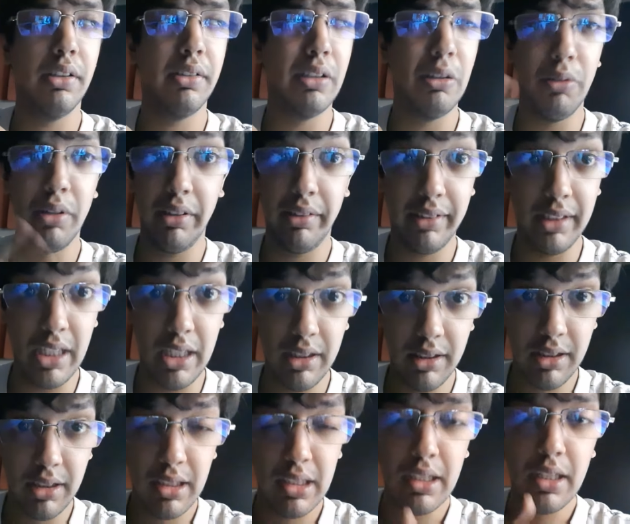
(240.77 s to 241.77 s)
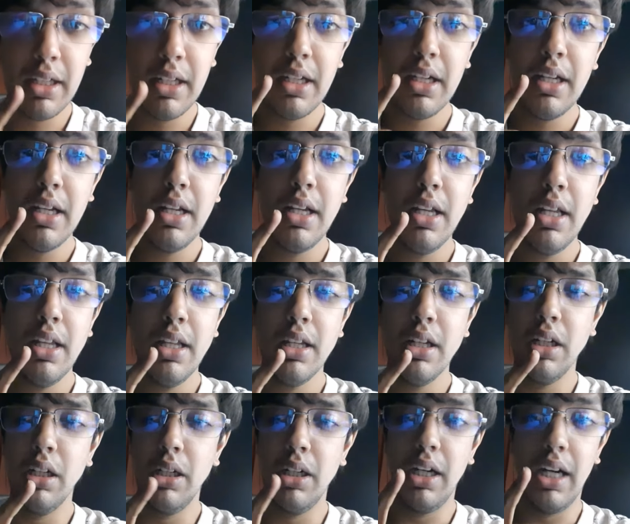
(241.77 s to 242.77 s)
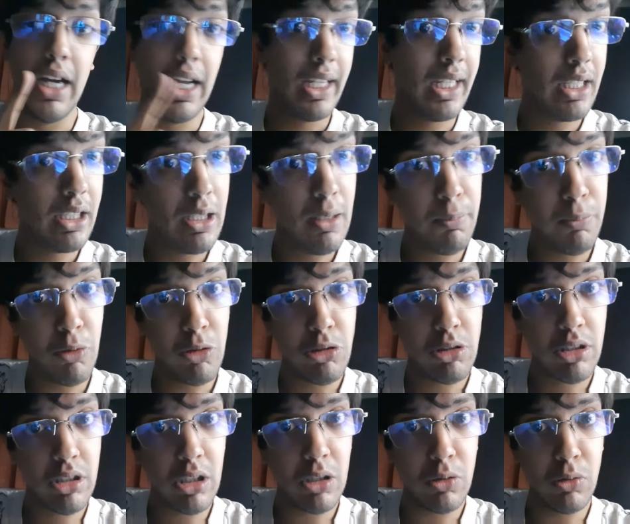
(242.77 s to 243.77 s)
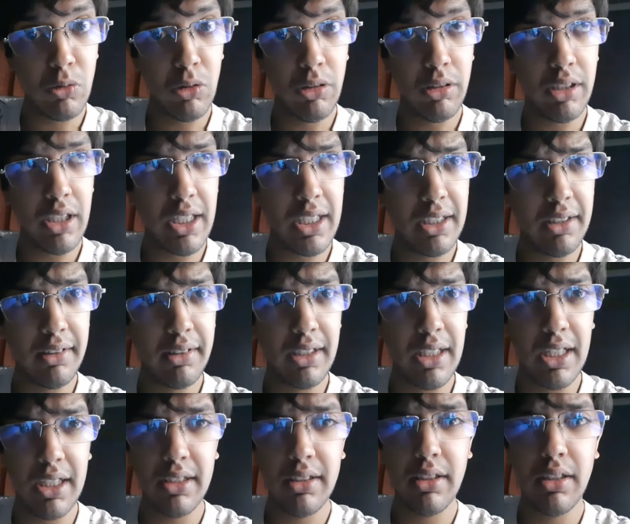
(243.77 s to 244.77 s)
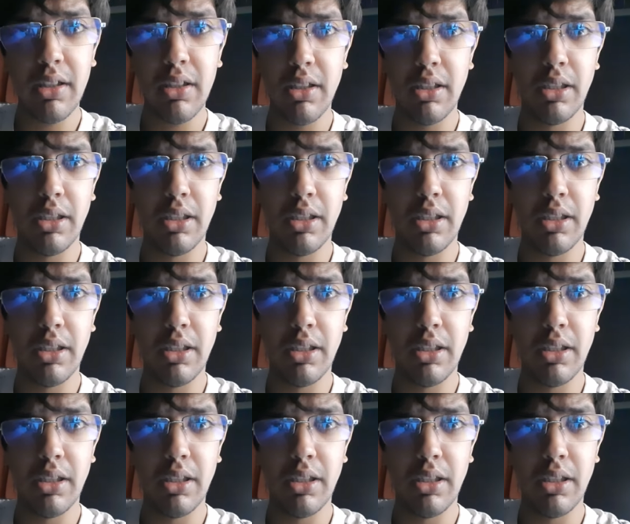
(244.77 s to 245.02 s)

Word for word: सवा सात आई ए पहुँचता हूँ साढ़े सात